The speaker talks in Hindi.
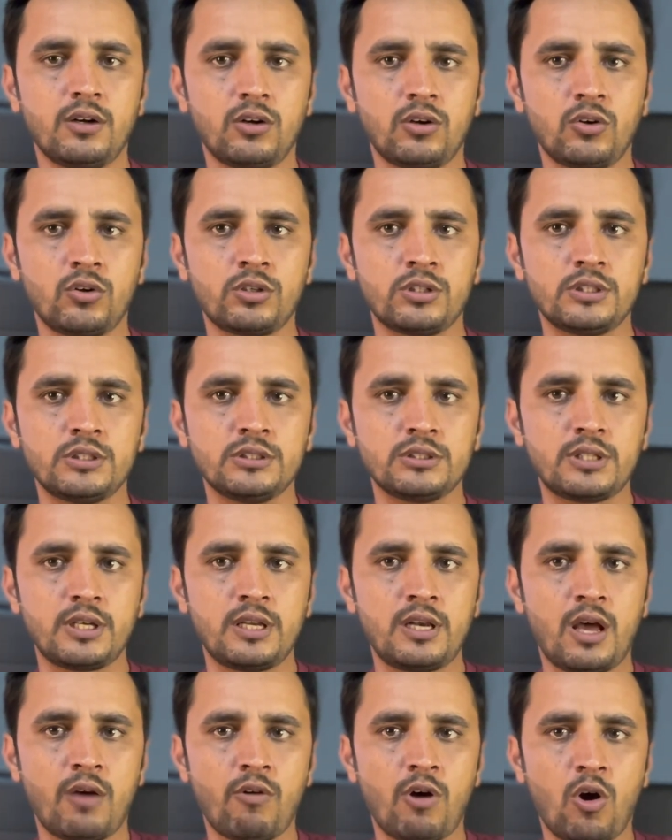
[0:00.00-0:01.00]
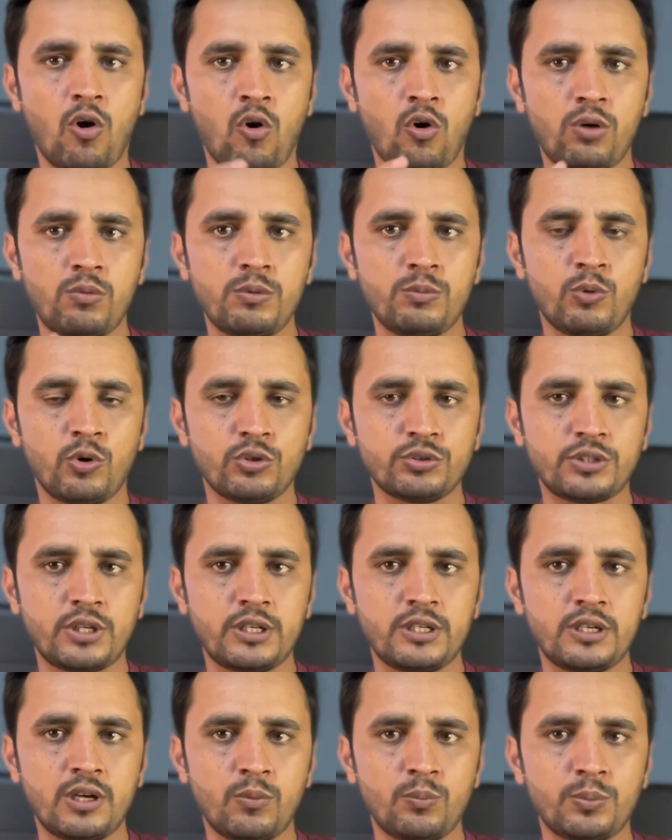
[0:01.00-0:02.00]
और इसके अलावा और भी बहुत
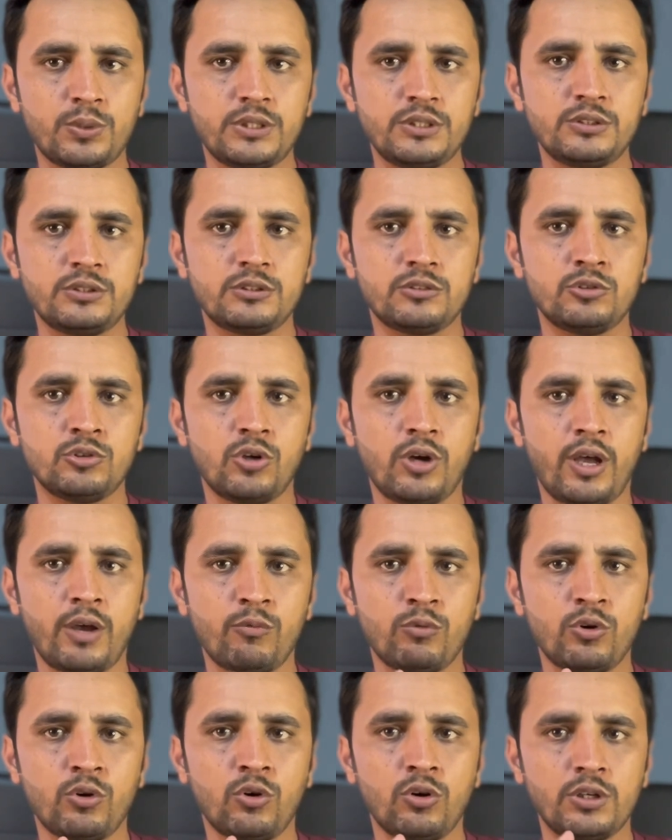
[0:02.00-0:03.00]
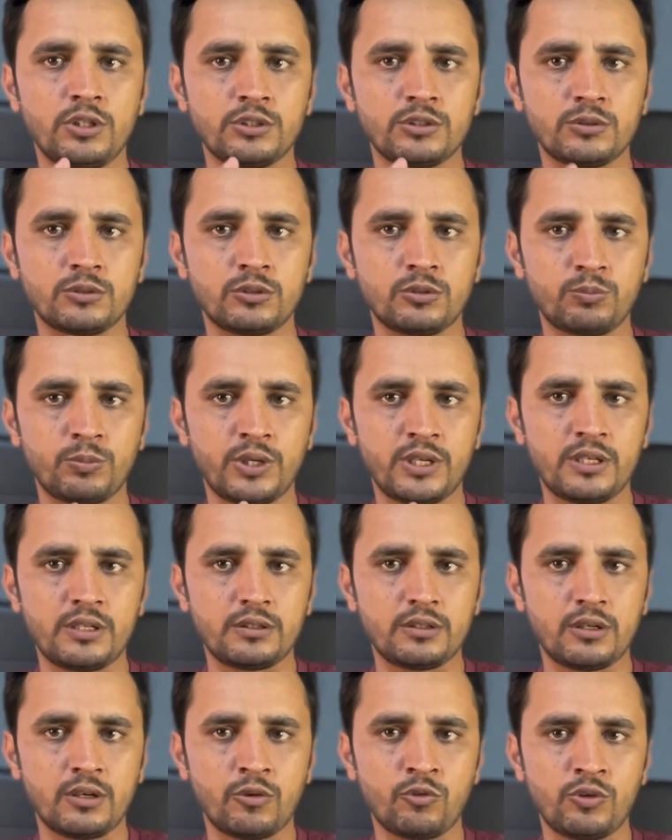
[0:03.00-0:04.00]
सारी कंपनीज़ जो हैं वो इस पे
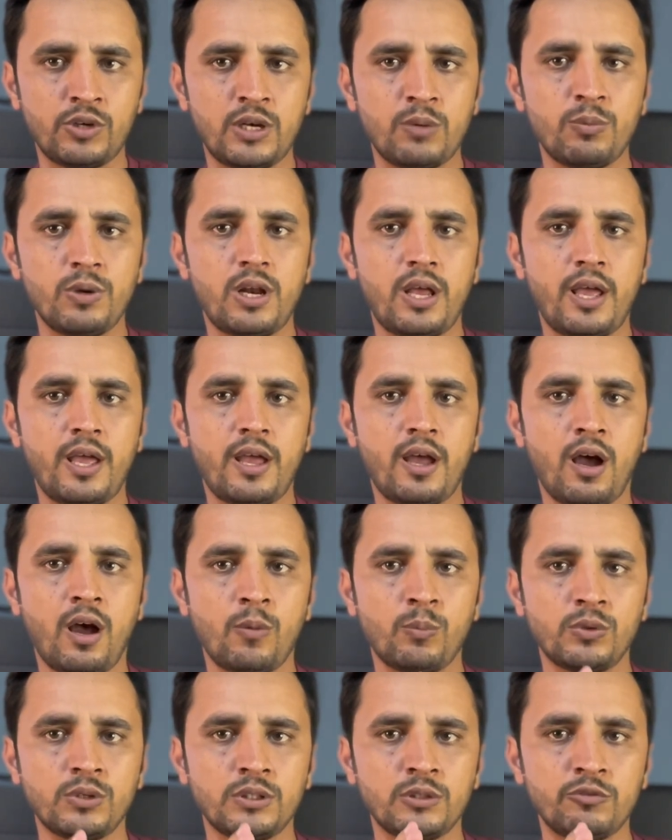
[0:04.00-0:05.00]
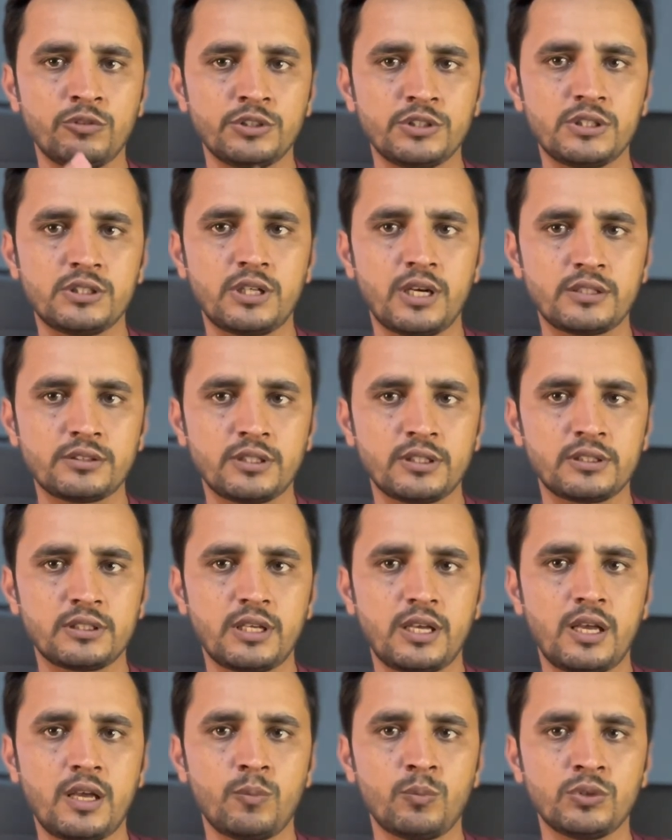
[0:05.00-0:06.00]
अवेलेबल हैं आप विज़िट कर
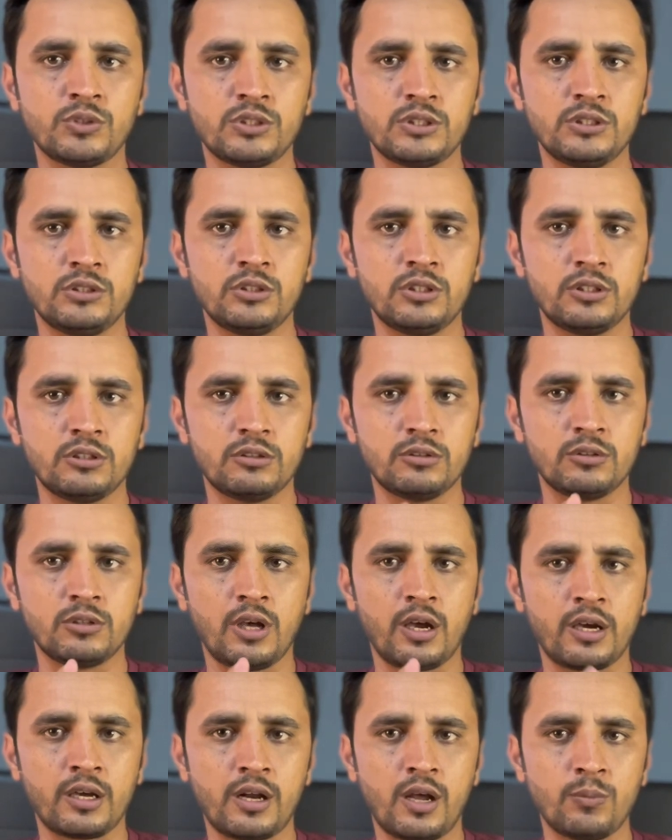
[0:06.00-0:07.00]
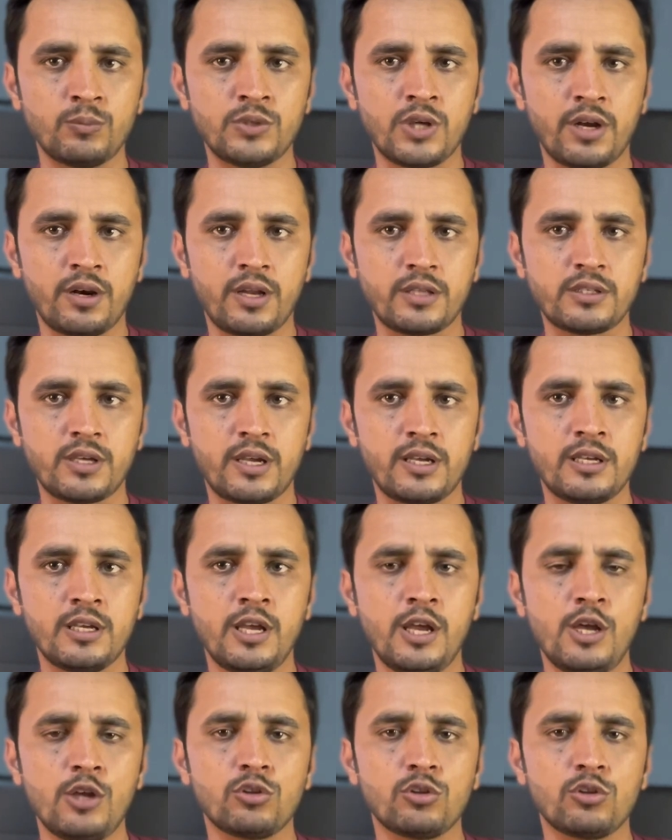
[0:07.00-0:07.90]
सकते हैं मज़ीद अगर आप जानना चाहें